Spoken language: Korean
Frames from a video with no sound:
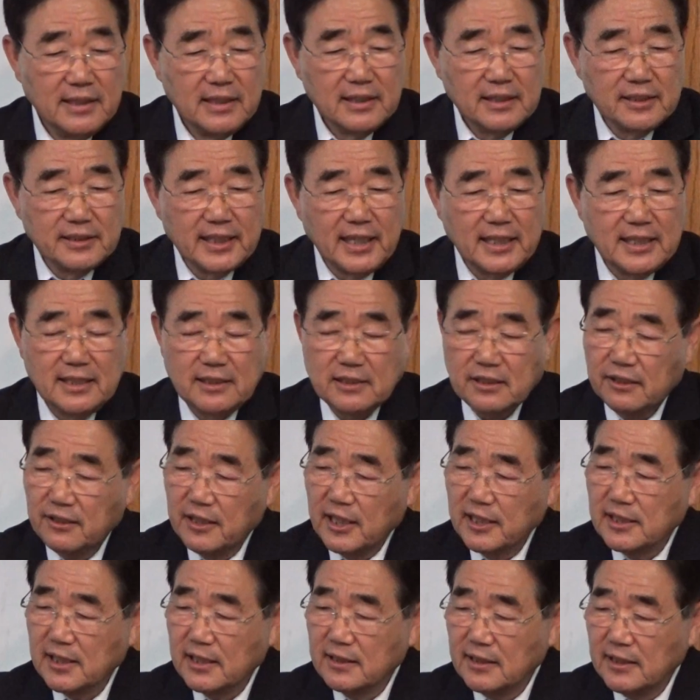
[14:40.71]
그러다 이
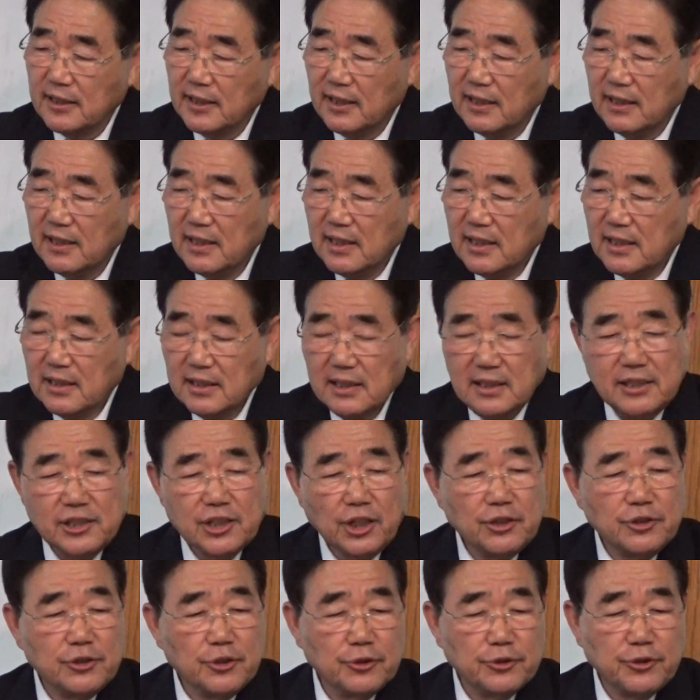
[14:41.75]
철학자들이 이
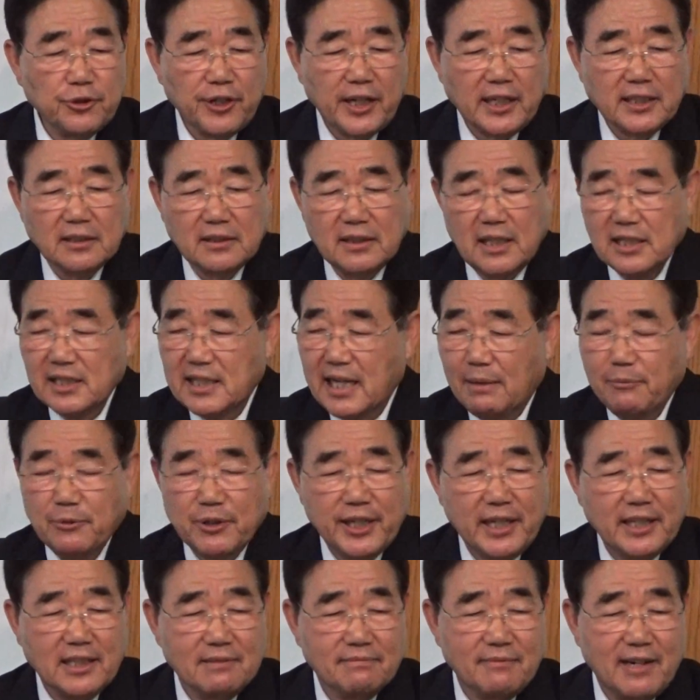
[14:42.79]
전도서라든가
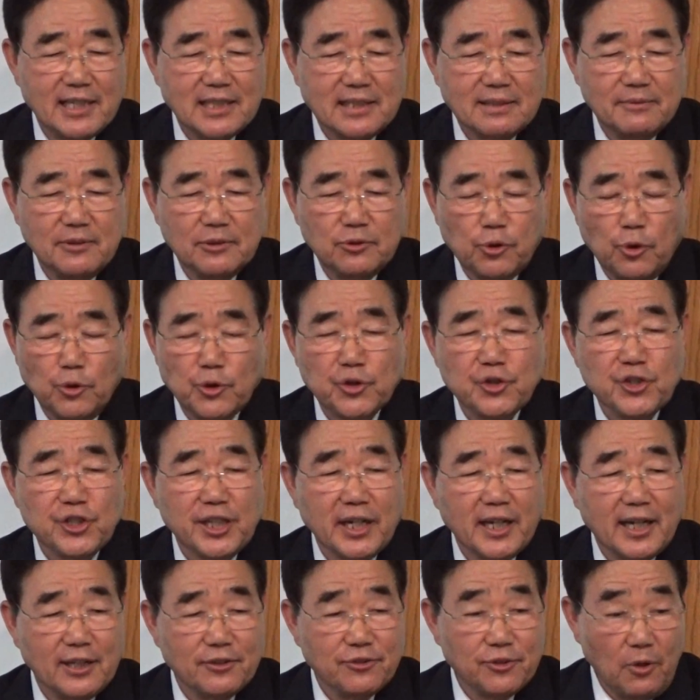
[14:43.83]
자문에 있는 말씀을
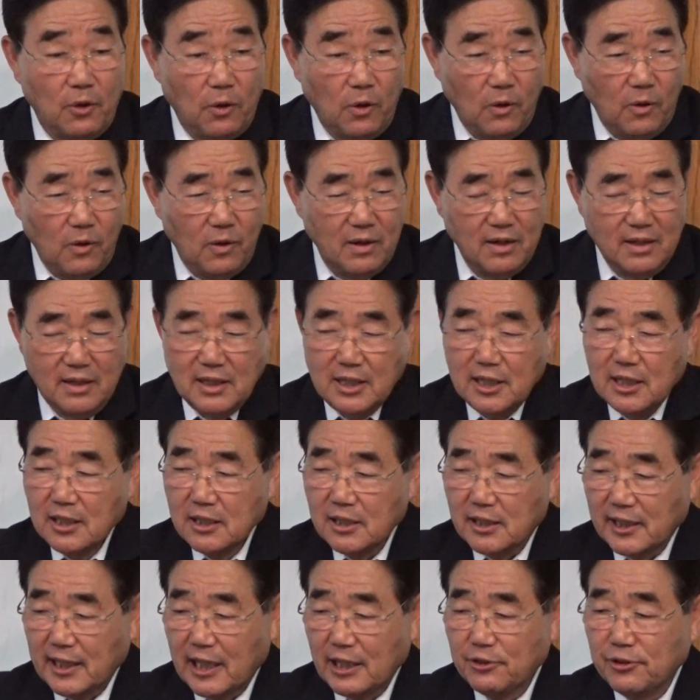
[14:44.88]
도둑질해가지고
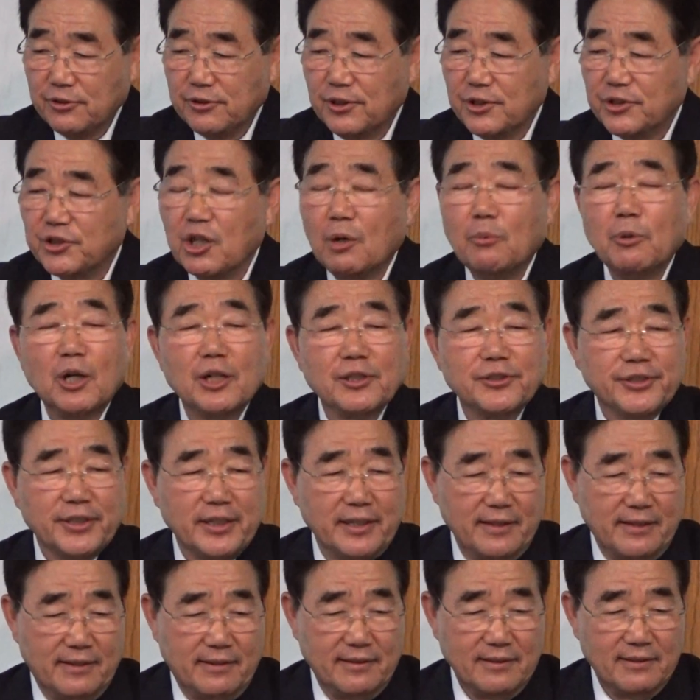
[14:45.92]
그래가지고 그걸
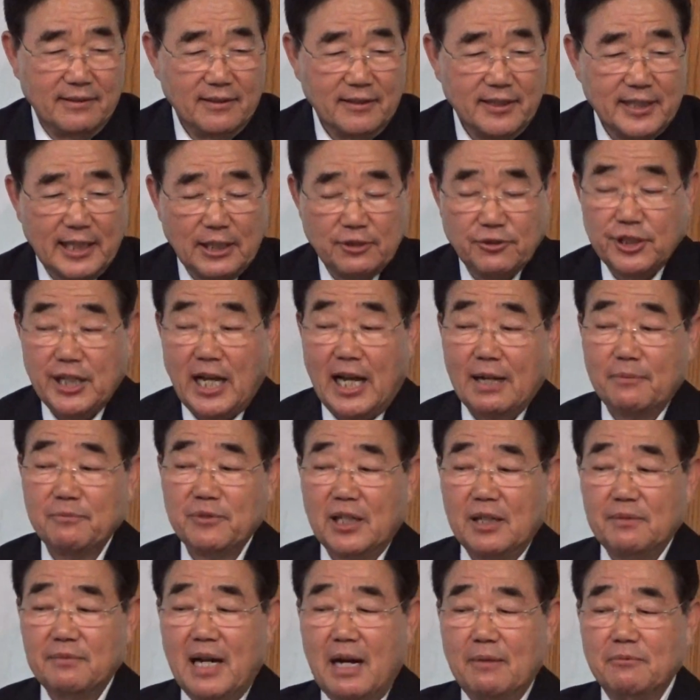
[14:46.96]
써먹었어요. 그래서
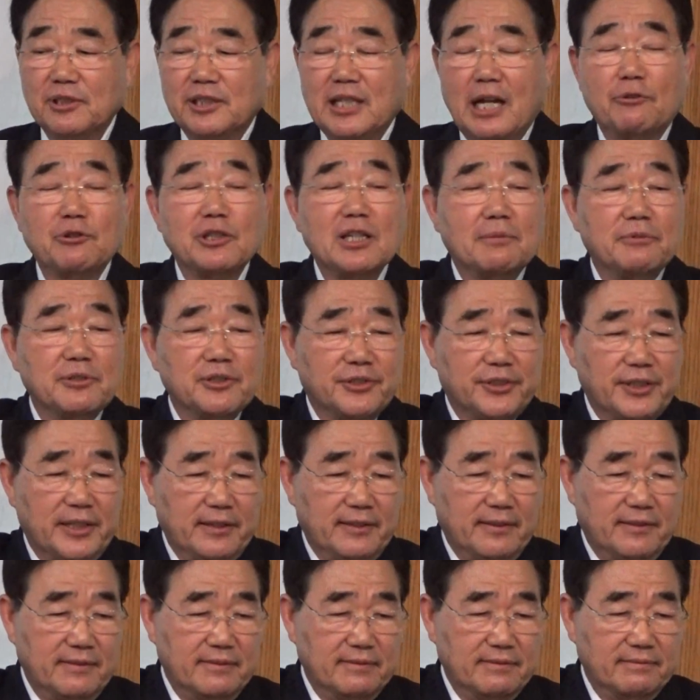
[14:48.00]
사람들의 마음을
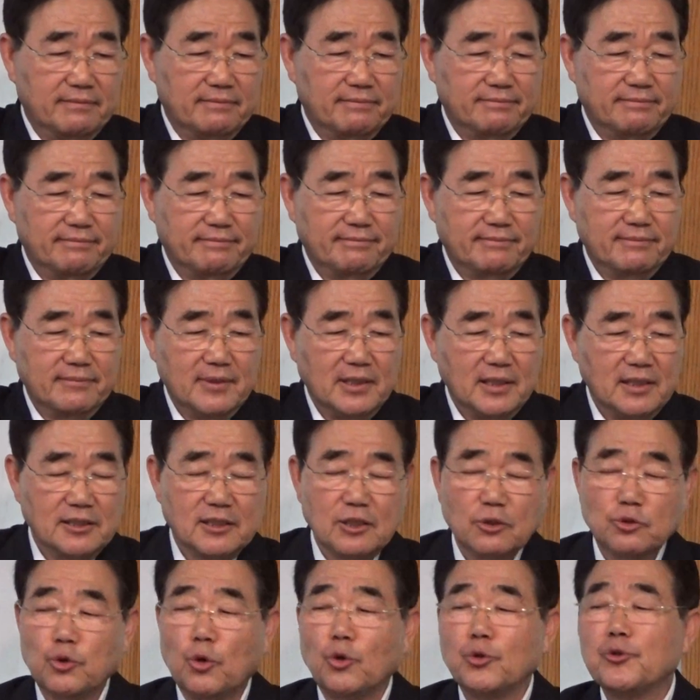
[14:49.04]
사로잡았어요.
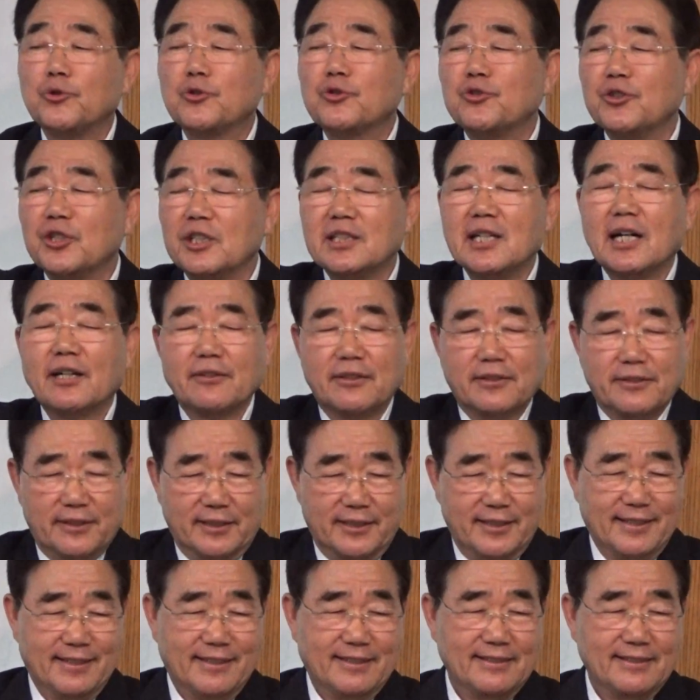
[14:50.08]
그래서 도둑들이라 그런 거예요.